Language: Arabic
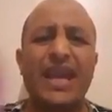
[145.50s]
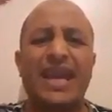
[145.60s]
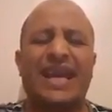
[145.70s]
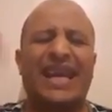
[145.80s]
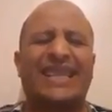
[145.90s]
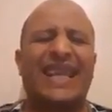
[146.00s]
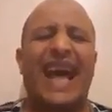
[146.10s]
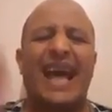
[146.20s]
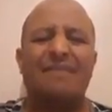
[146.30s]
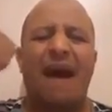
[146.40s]

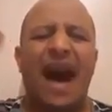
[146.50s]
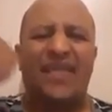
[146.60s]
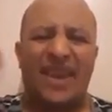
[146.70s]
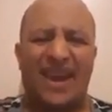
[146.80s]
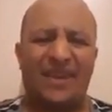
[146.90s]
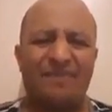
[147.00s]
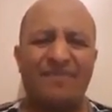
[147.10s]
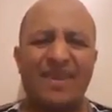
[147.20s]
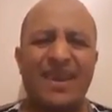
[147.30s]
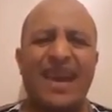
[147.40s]
السنة الماضية
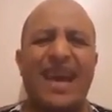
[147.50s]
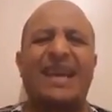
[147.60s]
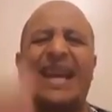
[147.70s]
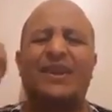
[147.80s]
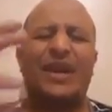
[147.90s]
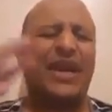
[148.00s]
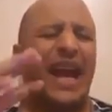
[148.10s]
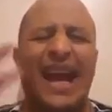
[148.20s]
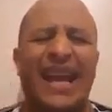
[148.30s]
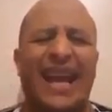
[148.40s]
قدر هي
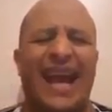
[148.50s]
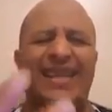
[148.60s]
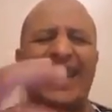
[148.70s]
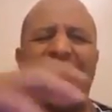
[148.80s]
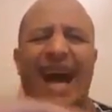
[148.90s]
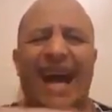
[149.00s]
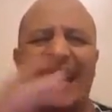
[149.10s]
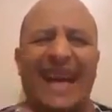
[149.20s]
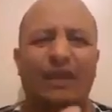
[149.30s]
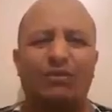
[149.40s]
حلقات
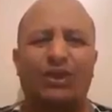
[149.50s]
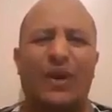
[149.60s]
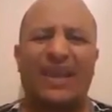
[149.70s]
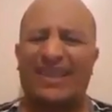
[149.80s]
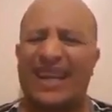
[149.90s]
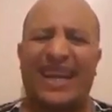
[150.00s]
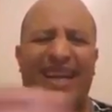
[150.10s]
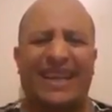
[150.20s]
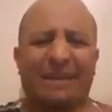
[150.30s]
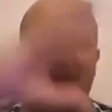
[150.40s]
حلقات متواصلة
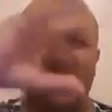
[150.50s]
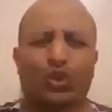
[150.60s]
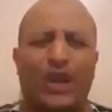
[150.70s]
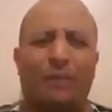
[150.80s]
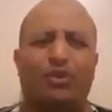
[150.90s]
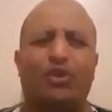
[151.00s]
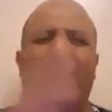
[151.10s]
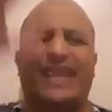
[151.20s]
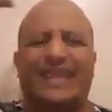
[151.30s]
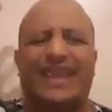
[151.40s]
يعني كمل صورة بصورة
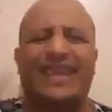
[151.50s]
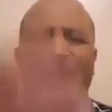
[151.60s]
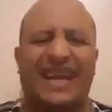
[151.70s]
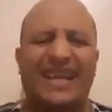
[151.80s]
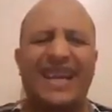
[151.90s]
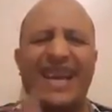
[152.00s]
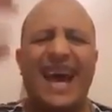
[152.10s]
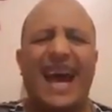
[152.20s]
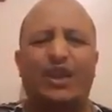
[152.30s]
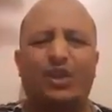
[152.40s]
تتضح لك
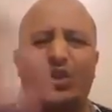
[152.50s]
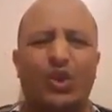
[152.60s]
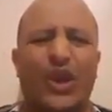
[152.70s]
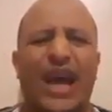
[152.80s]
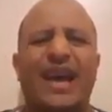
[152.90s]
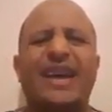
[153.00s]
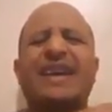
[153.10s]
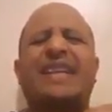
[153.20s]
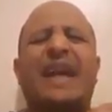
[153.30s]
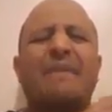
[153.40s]
الصورة
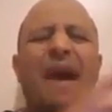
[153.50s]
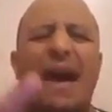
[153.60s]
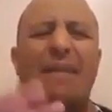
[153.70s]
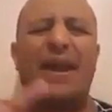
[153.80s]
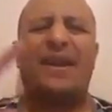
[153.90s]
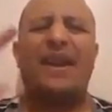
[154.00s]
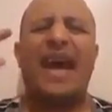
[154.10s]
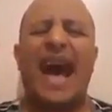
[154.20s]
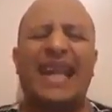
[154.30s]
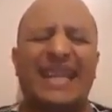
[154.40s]
تماما
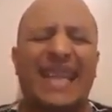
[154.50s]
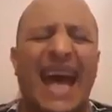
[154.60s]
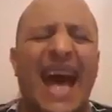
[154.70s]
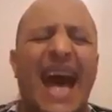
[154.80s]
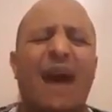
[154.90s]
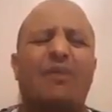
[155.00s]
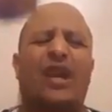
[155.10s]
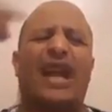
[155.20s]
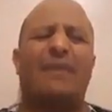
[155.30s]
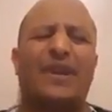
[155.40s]
التآمر
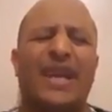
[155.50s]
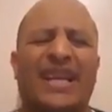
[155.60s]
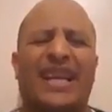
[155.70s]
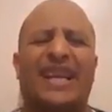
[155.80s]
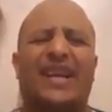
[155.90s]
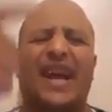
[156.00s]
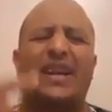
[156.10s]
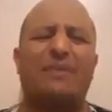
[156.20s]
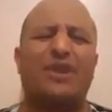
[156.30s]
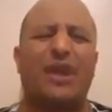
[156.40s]
الأمريكي الإيراني
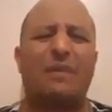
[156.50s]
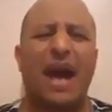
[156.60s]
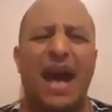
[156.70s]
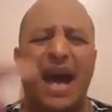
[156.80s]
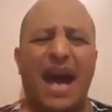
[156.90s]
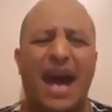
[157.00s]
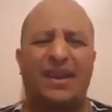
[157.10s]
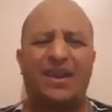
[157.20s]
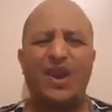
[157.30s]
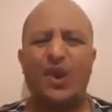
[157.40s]
من
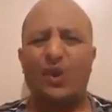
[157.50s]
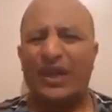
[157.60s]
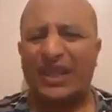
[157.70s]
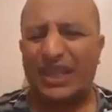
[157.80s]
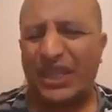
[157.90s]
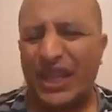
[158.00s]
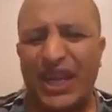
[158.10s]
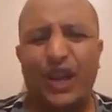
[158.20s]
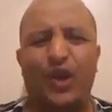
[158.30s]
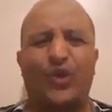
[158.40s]
زمان والتسهيل
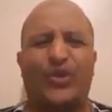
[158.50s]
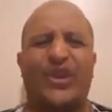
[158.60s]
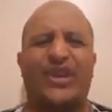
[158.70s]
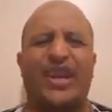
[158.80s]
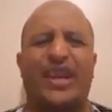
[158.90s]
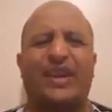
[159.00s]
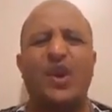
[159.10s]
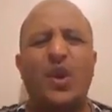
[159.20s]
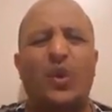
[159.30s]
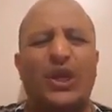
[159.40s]
للحوثيين
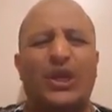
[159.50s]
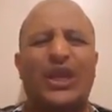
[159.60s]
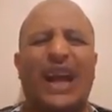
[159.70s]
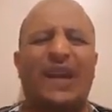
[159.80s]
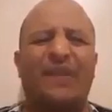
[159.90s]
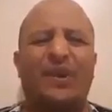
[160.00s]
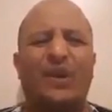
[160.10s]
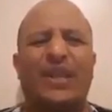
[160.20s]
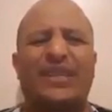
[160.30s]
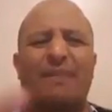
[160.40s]
والشيعة في
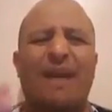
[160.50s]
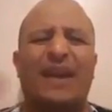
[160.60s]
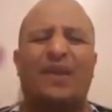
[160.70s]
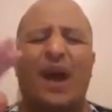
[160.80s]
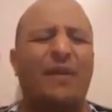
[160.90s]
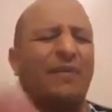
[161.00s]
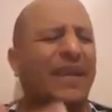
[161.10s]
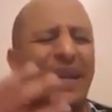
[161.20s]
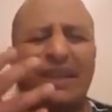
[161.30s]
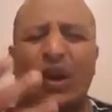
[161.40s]
كل زمان
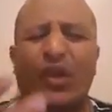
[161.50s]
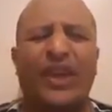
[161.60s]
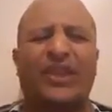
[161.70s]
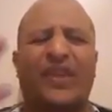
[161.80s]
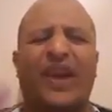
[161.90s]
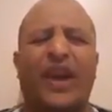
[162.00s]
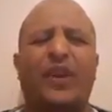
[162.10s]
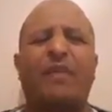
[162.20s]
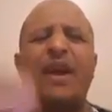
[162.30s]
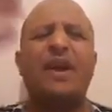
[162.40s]
وأمريكا تغض الطرف
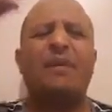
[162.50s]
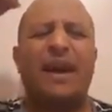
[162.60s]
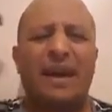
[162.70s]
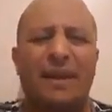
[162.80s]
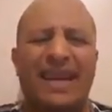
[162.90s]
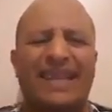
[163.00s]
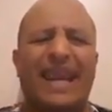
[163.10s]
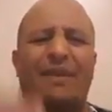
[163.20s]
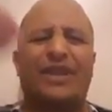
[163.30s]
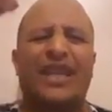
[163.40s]
عنهم بينما
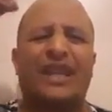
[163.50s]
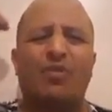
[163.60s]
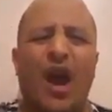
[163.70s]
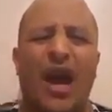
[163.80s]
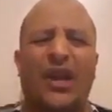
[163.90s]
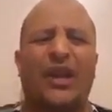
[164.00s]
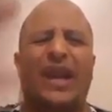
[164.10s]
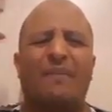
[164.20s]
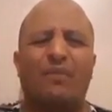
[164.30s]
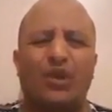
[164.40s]
الإسلام السيني
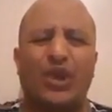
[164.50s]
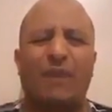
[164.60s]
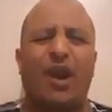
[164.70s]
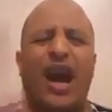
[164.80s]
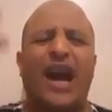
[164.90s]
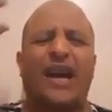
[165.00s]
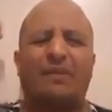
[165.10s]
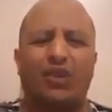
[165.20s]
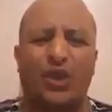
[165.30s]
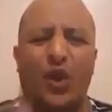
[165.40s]
محرب مش محارب
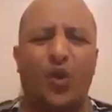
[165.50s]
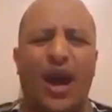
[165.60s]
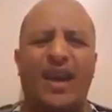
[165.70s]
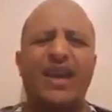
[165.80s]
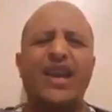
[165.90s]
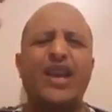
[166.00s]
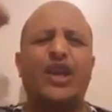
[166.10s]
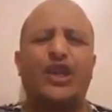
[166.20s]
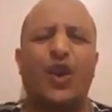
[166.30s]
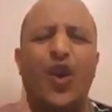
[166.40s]
مشوه
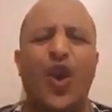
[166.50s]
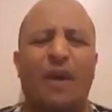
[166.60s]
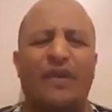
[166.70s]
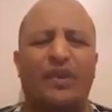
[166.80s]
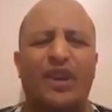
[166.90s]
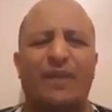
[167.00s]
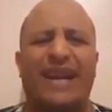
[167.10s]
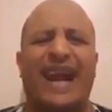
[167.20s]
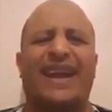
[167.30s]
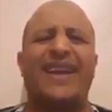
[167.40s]
يشوه به في كل
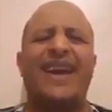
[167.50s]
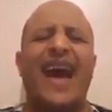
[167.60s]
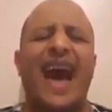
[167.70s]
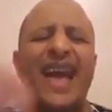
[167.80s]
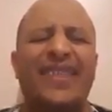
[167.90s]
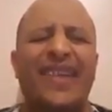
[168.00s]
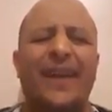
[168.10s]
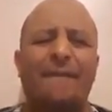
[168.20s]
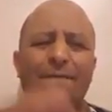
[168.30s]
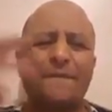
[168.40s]
مكان
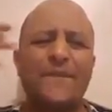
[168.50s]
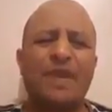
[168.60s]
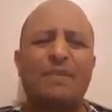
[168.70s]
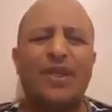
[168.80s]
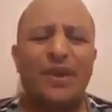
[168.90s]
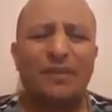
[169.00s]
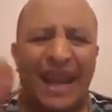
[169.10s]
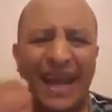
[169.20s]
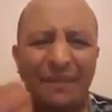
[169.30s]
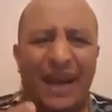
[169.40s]
أيضا من ضمن
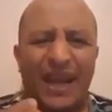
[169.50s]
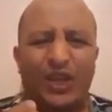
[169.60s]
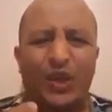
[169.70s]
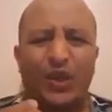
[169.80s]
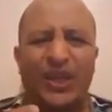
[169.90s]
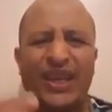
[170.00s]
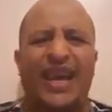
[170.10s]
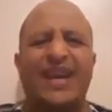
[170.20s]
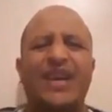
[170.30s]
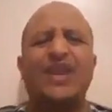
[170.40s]
الحرب على
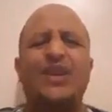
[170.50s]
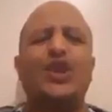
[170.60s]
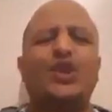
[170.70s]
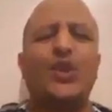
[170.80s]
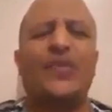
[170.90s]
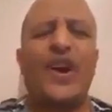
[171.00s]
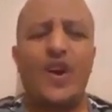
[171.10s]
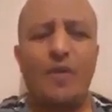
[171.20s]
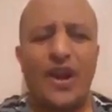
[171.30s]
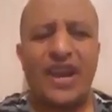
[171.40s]
السعودية يشتوا
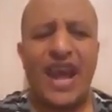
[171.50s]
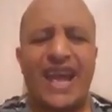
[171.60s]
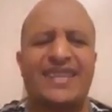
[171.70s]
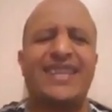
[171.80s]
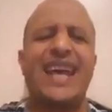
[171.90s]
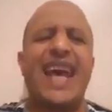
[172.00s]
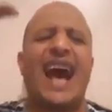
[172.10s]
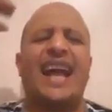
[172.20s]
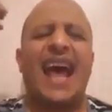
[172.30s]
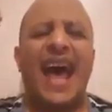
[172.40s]
يفهموا الناس
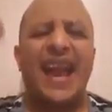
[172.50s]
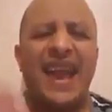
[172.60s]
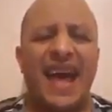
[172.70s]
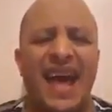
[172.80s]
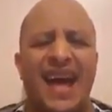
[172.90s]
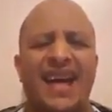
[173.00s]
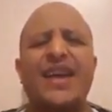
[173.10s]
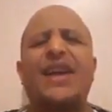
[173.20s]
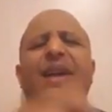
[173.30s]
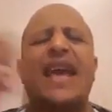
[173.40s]
على أنها
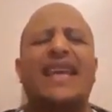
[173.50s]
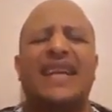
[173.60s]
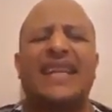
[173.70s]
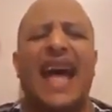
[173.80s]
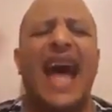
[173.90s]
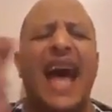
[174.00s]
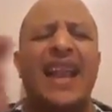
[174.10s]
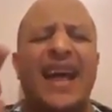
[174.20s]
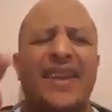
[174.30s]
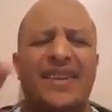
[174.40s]
ليست
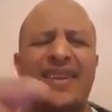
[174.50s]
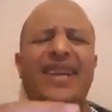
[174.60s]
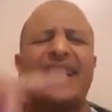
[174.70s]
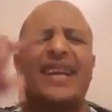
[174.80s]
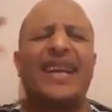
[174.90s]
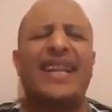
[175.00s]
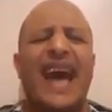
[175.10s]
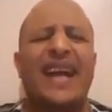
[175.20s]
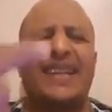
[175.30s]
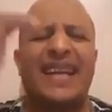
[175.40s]
أهلا
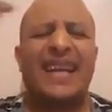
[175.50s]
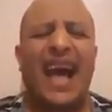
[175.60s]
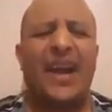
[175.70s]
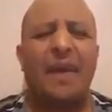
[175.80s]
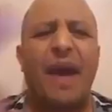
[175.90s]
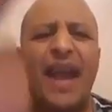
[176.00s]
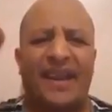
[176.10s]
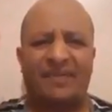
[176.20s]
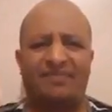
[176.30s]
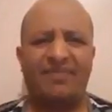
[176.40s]
لإدارة
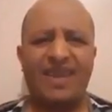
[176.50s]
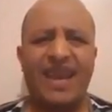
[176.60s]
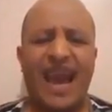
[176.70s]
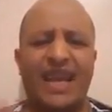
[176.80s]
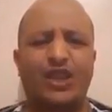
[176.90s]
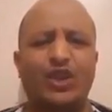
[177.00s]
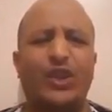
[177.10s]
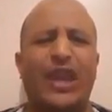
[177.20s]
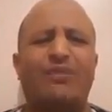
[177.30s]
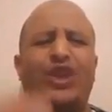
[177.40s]
الحرمين
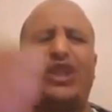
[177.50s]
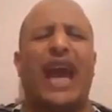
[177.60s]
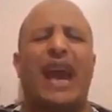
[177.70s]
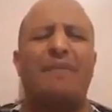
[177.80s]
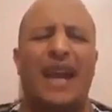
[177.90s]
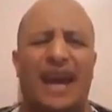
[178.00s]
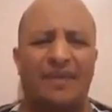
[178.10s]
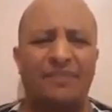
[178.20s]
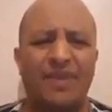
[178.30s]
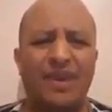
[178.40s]
السعودية مش كاملة
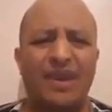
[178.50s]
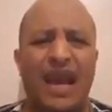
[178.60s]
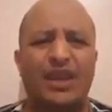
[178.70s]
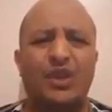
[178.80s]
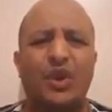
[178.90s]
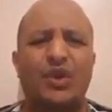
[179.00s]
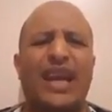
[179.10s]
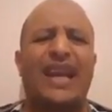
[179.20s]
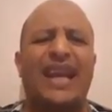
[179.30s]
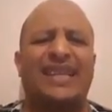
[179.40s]

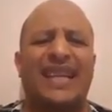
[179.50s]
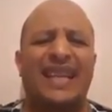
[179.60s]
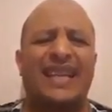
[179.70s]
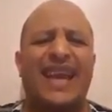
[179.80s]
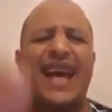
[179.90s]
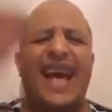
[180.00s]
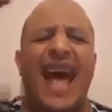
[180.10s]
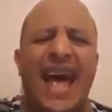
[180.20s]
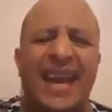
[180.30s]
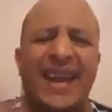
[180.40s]
السعودية ليست لديها
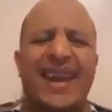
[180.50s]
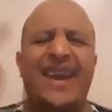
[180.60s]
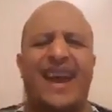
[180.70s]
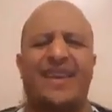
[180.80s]
أهلية